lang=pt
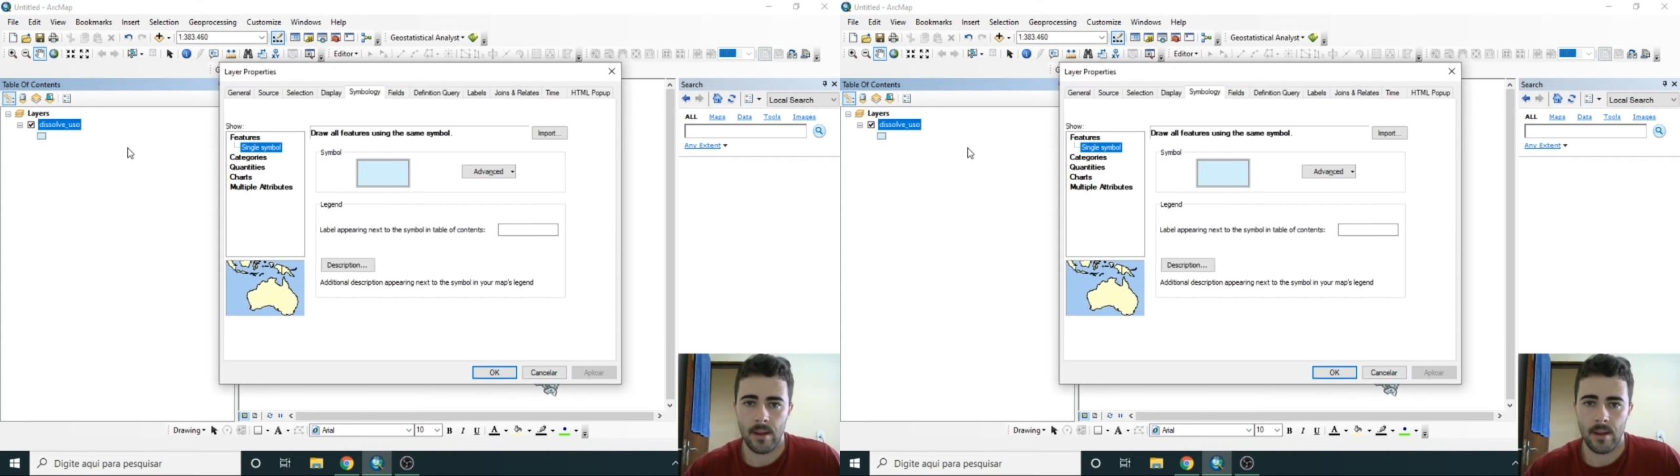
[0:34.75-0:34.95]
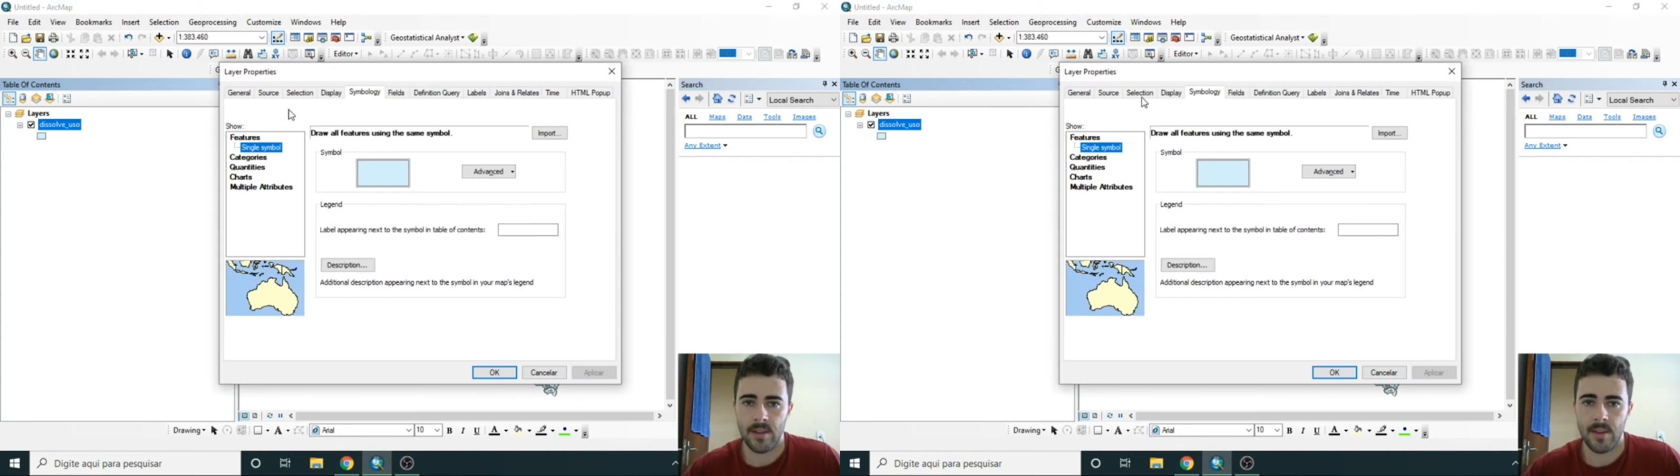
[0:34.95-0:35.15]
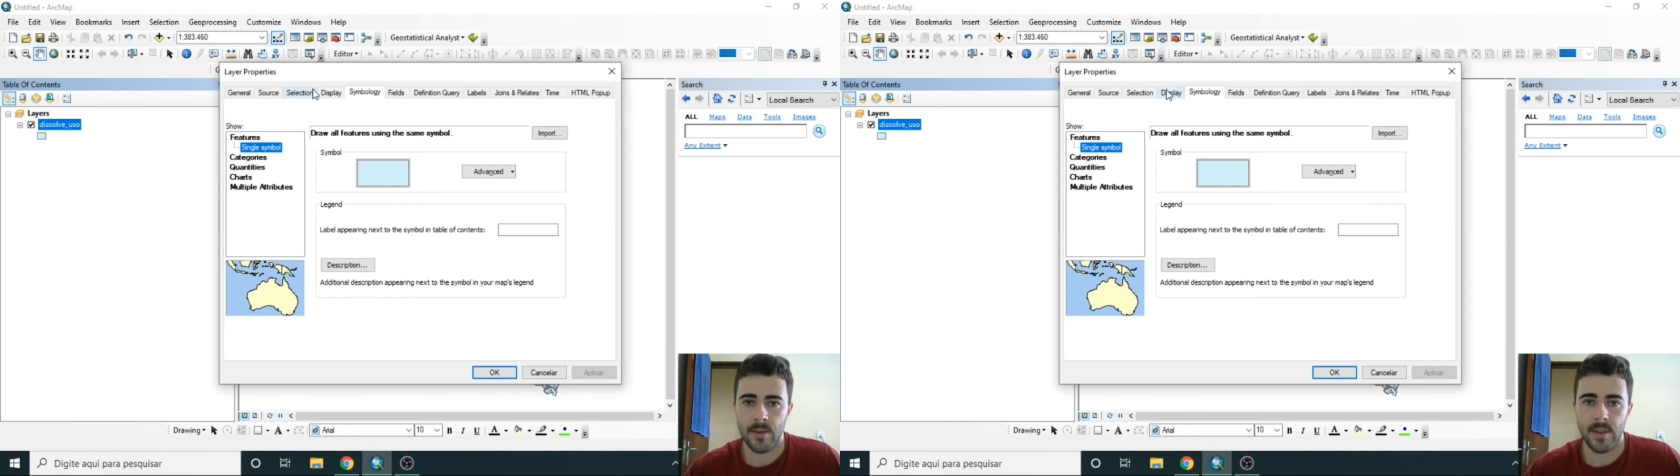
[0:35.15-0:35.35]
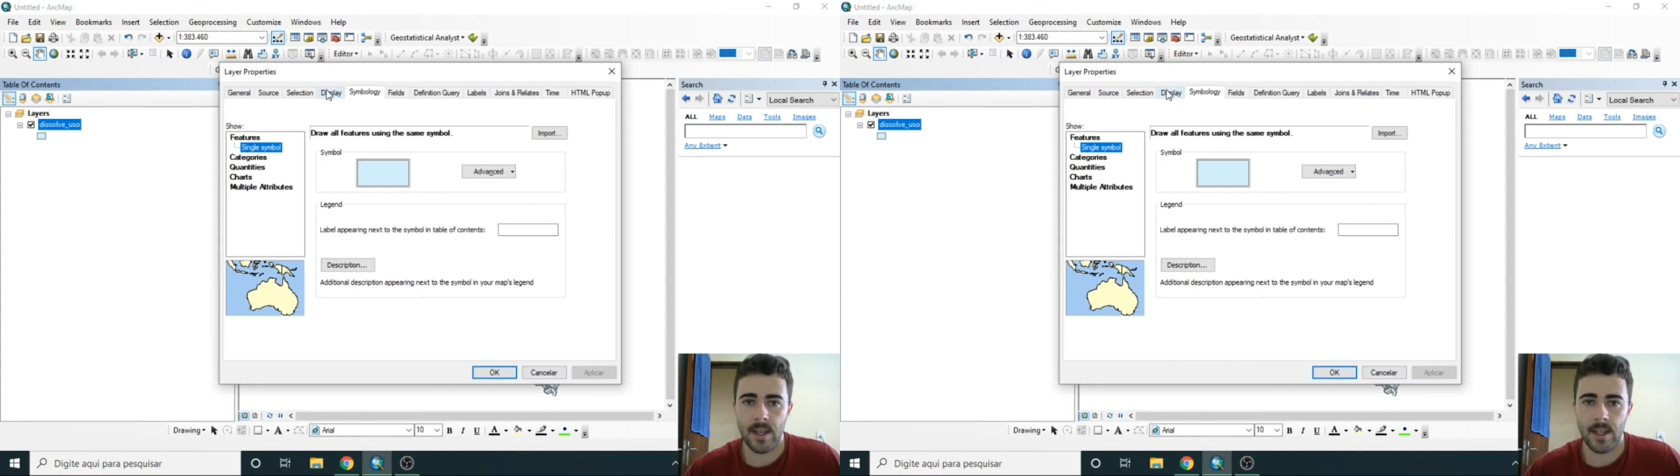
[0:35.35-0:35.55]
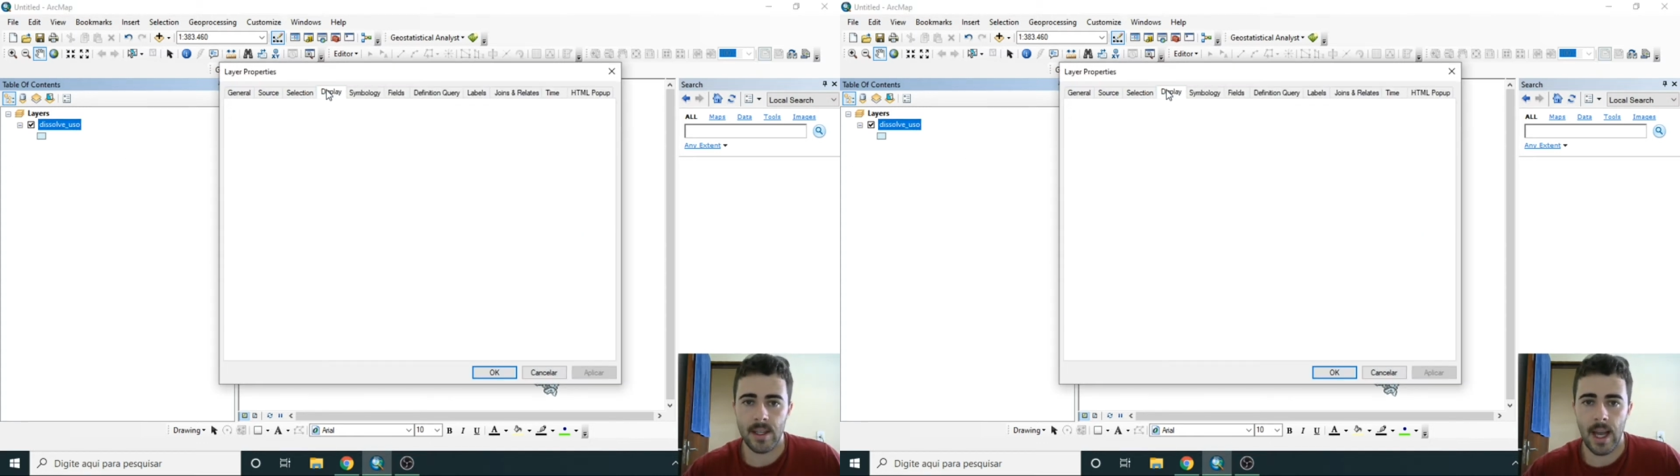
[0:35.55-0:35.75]
nós vamos vir
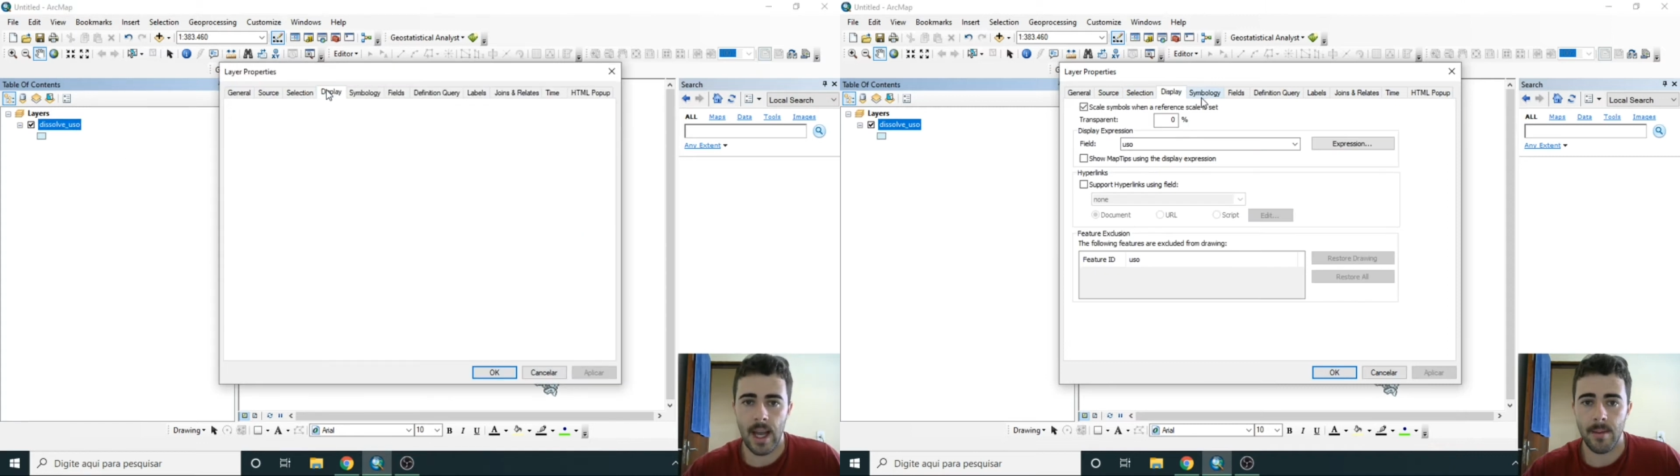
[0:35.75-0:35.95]
aqui na